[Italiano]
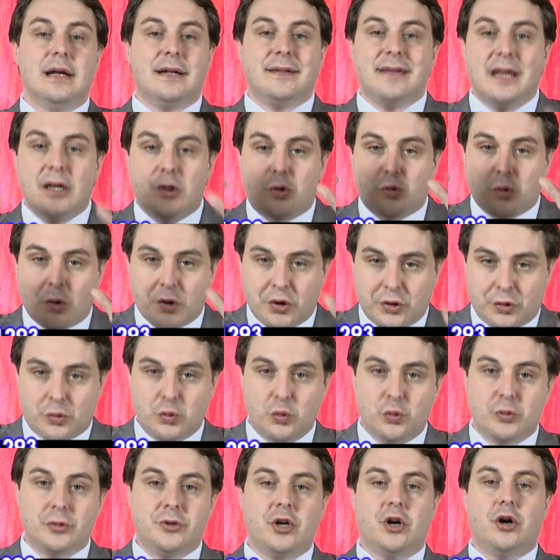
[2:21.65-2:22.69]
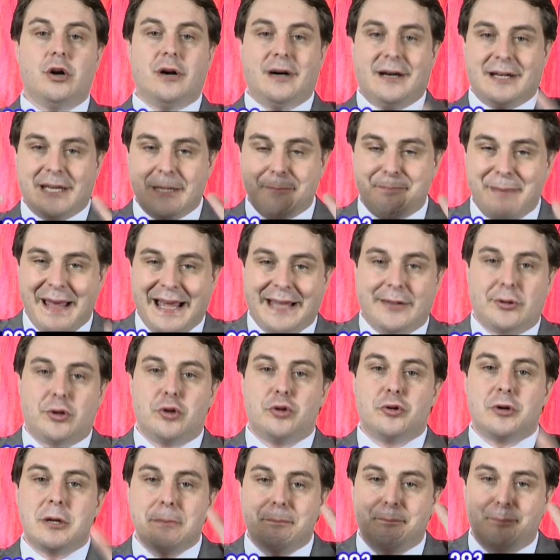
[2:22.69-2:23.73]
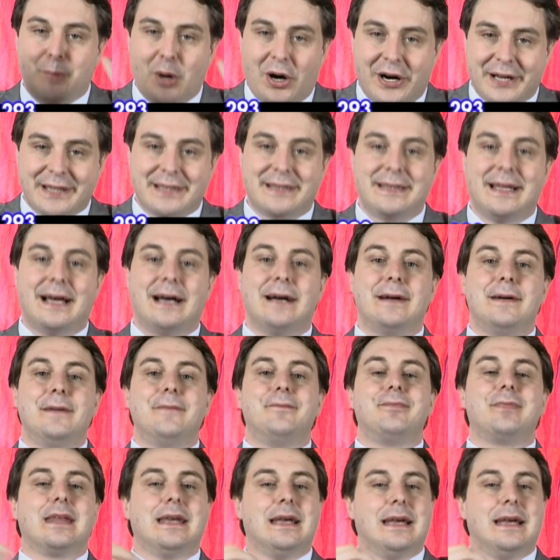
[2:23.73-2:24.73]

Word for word: nel tuo studio, ripeto, non importa